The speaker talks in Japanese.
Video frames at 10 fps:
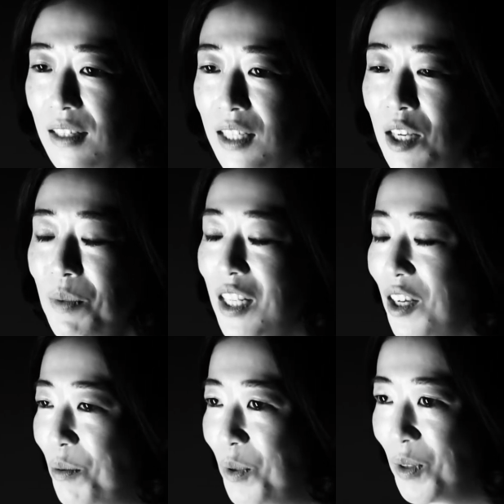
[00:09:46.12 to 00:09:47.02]
義務で
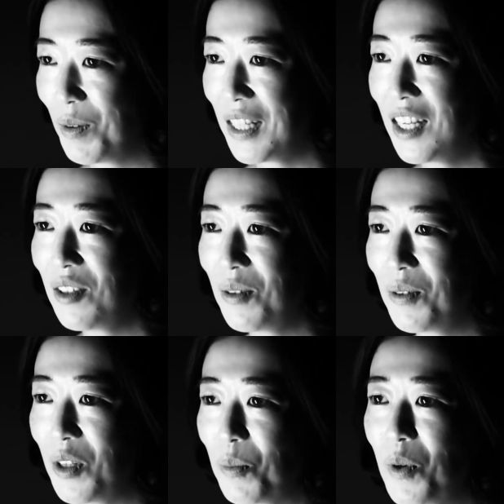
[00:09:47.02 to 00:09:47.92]
やるものではないという
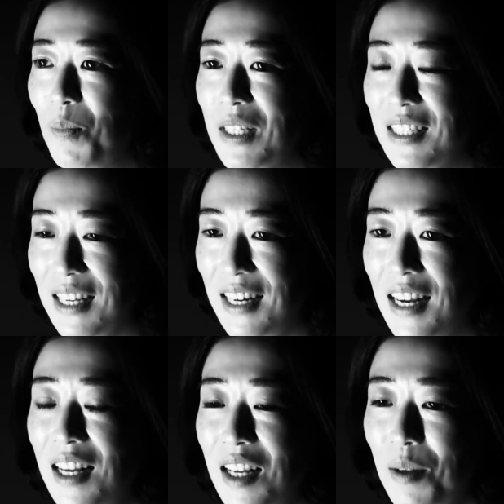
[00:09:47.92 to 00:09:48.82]
ふうに思いますか
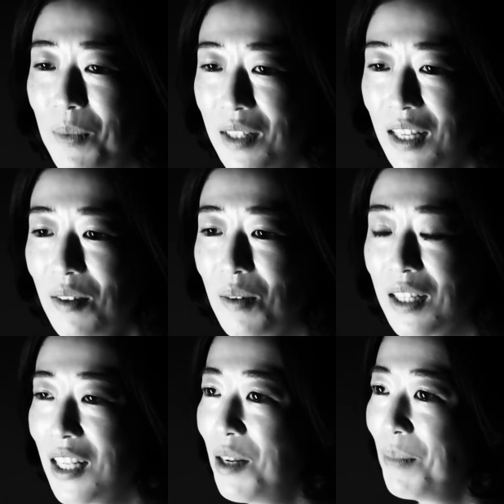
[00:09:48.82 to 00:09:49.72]
ら、みんなの
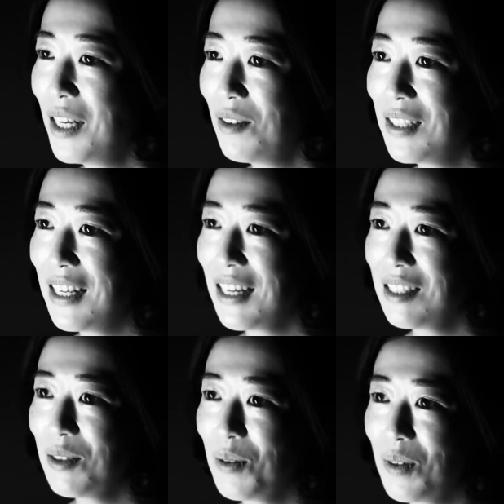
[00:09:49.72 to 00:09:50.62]
当たり前の生
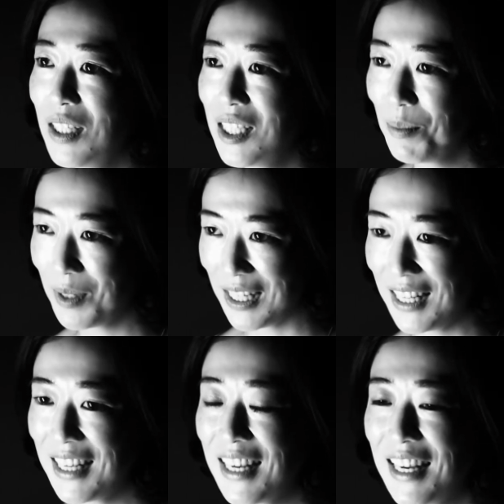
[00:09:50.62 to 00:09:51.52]
活の一部
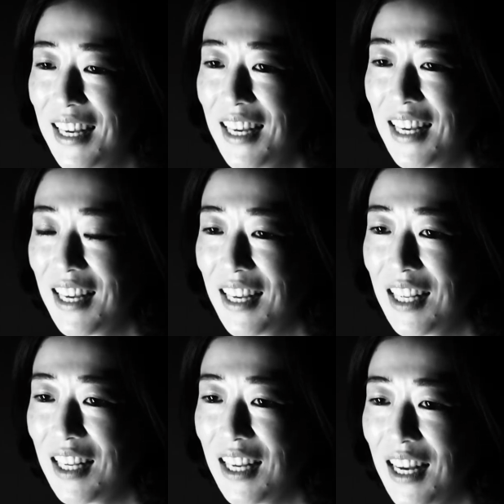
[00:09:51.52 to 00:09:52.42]
に
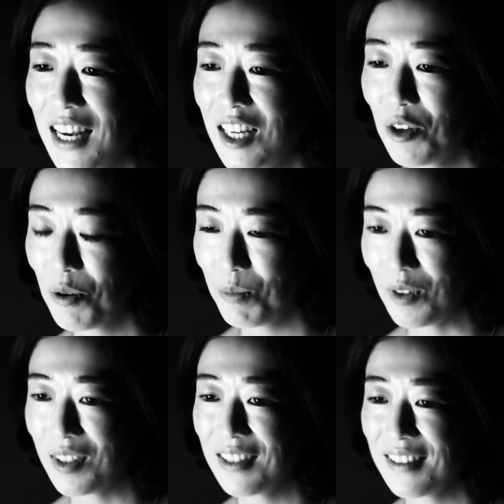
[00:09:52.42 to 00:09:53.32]
入り込む。
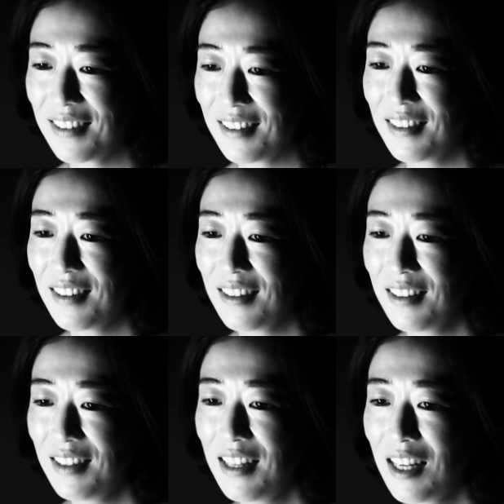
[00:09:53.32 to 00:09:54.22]

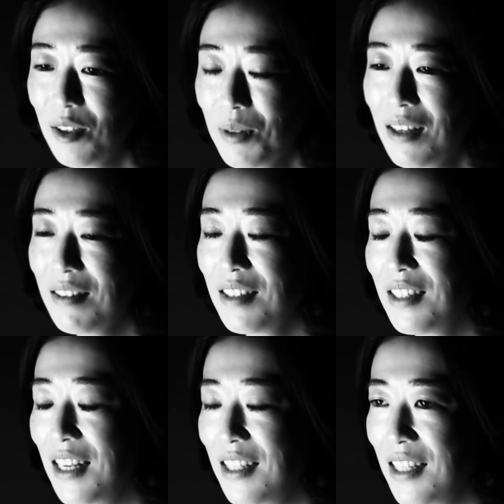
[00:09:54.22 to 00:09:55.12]
で、なんとなく自
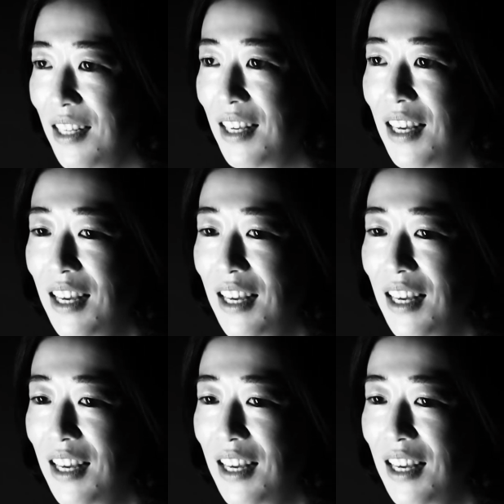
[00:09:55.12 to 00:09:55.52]
然に